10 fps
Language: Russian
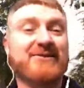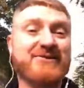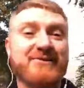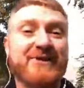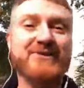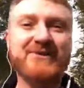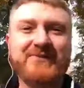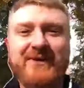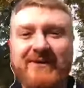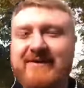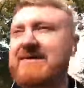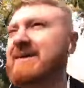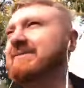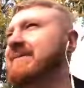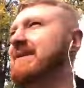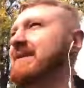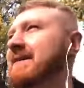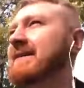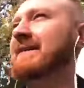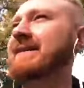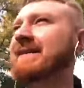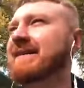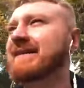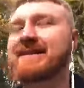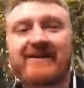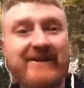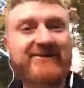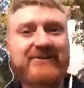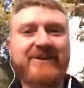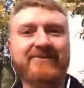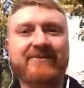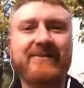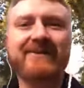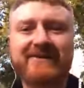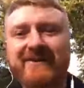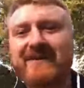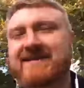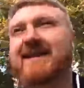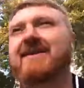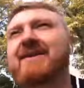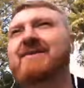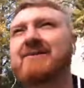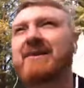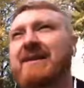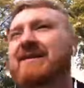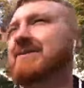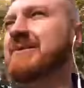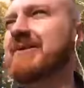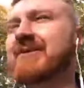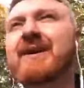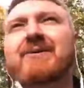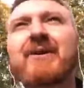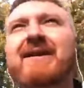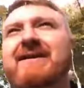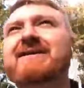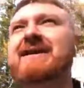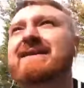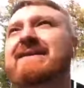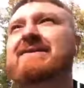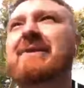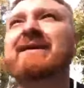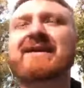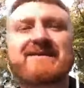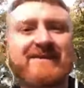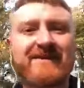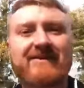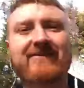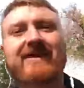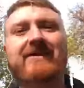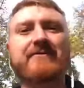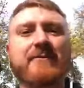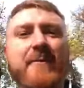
очень большой привет всем недругам, не знаю, конкурентом, Ну, конкуренты, кстати, себя относительно вели.